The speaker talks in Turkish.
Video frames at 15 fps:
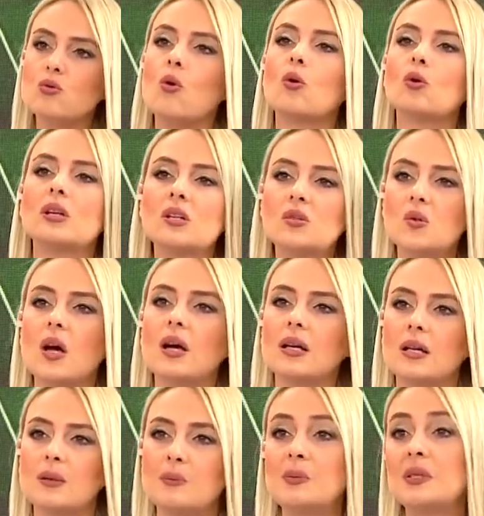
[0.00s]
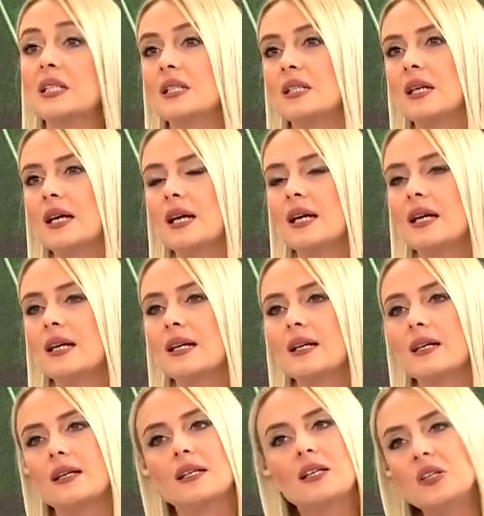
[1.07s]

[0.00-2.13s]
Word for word: zorlayacak bir hı hı.